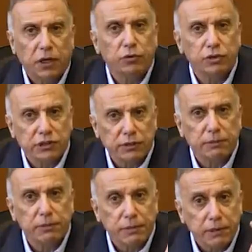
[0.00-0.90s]
أنتم
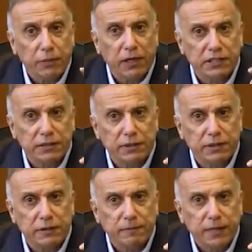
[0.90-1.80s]
السبب بمنع محاسبة
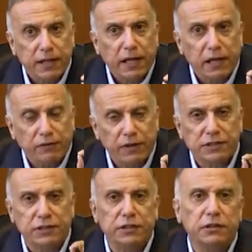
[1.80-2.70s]

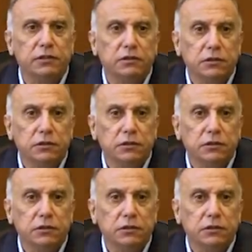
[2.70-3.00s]
الفاسدين